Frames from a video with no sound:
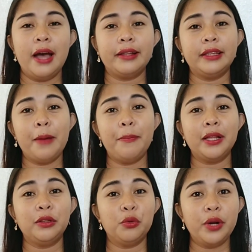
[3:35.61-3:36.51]
At
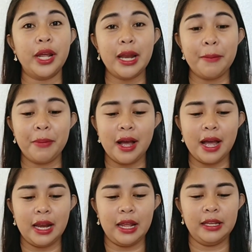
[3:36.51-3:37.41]
dapat tunay na
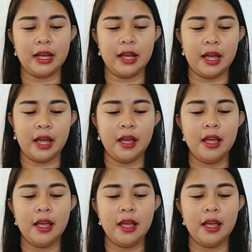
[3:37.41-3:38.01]
pangalan niya ha.